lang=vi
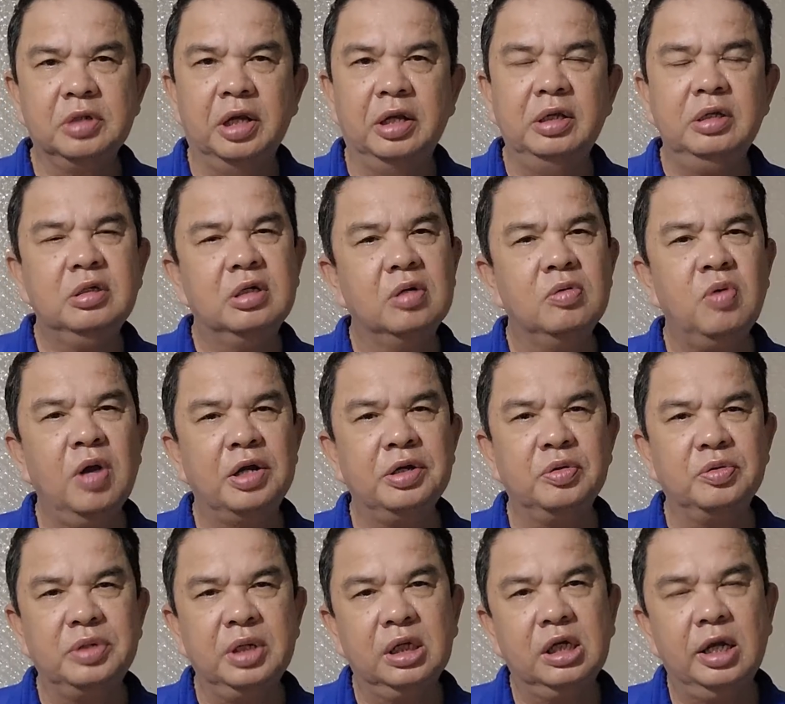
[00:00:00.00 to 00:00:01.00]
để cơ
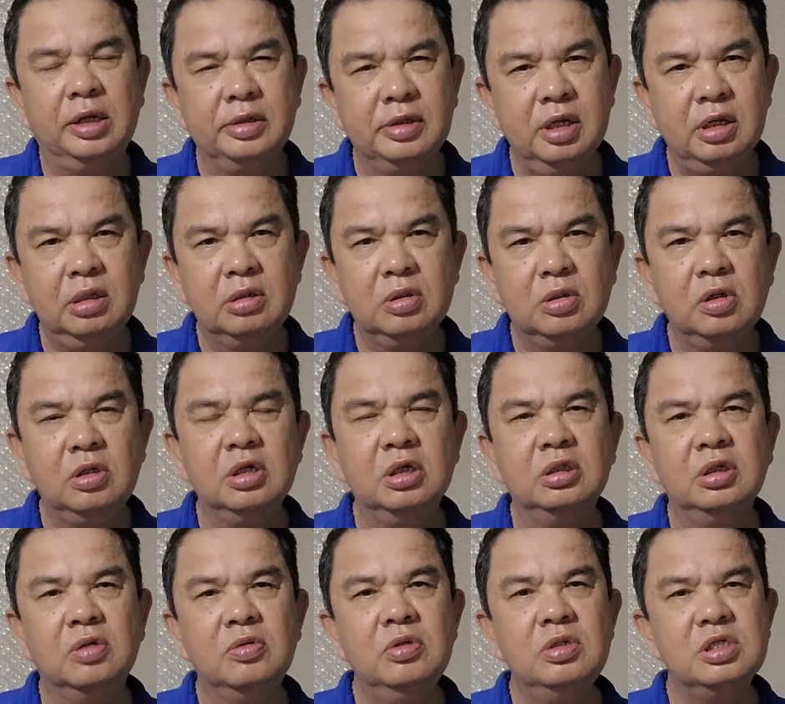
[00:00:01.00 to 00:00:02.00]
quan điều tra cân nhắc có
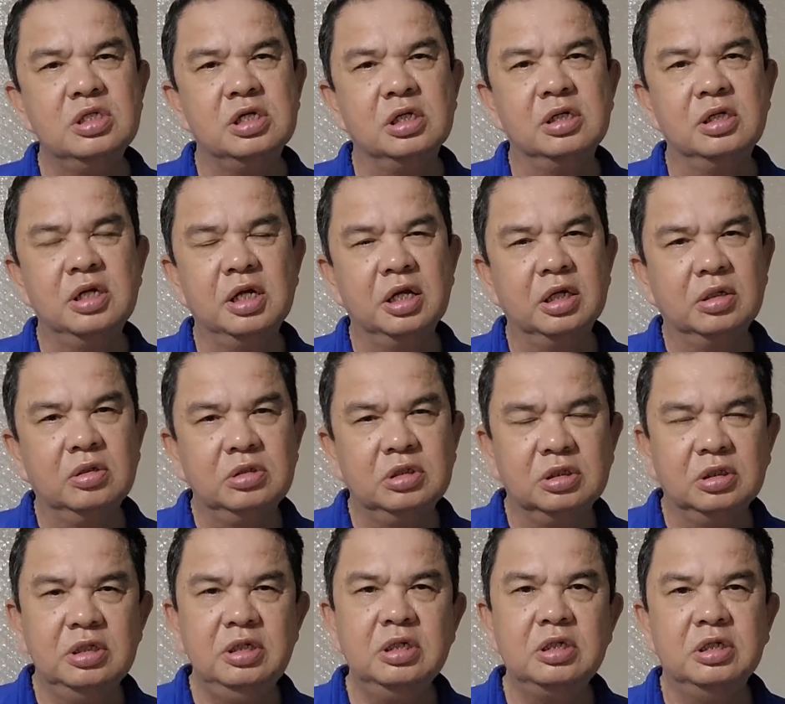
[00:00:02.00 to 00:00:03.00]
khởi tố hình sự
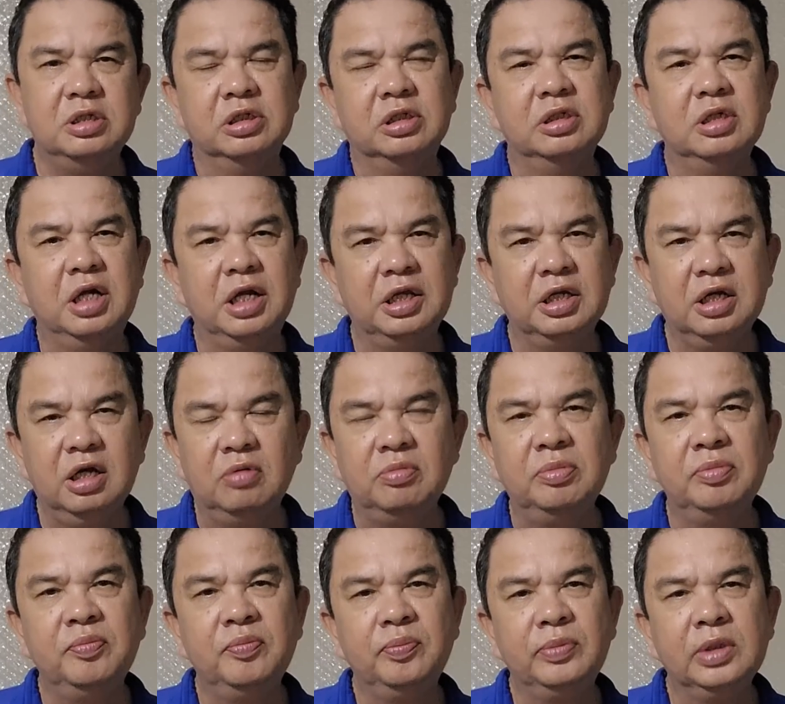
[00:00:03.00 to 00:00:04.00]
có xử lý hình sự hay
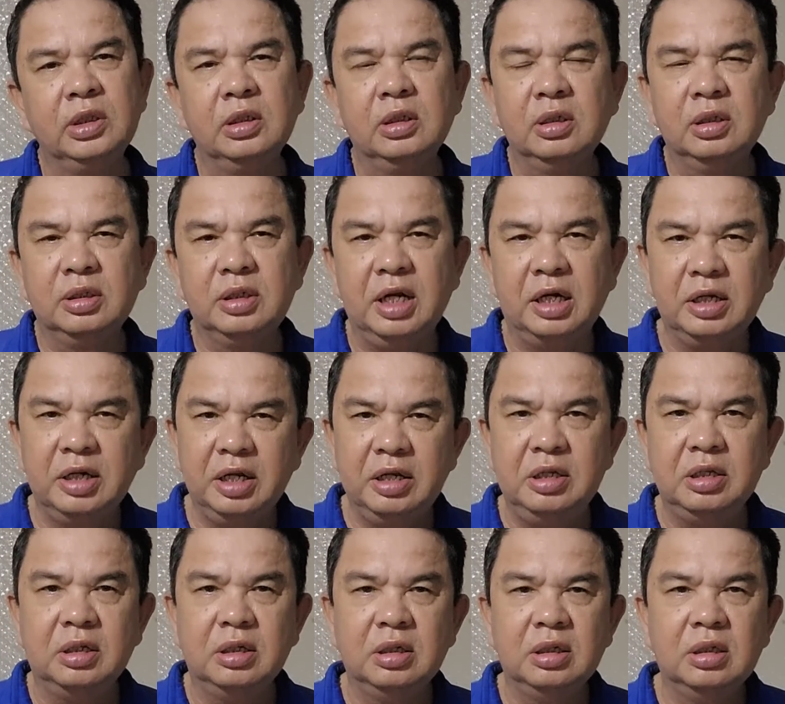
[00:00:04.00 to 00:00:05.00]
không đằng
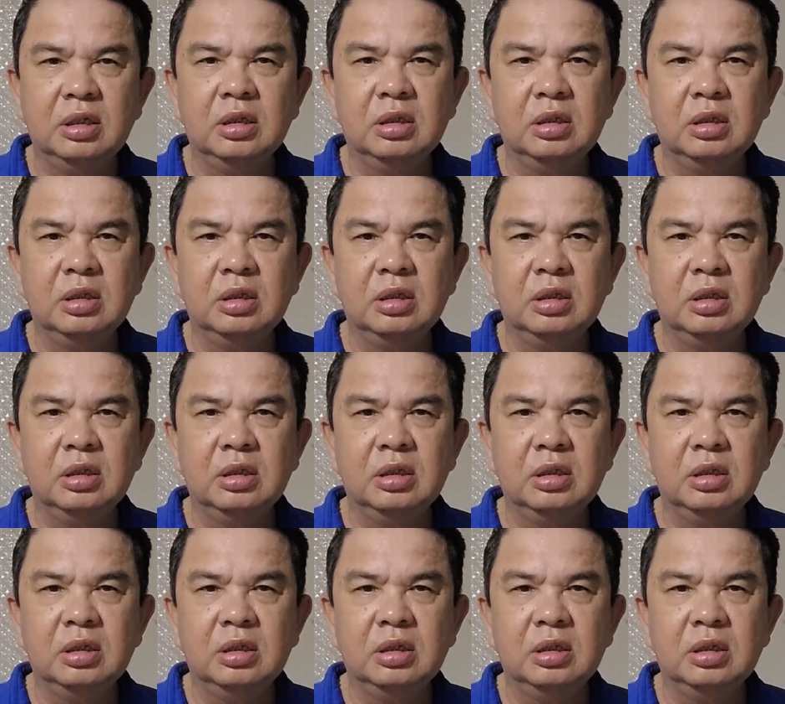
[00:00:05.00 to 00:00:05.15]
này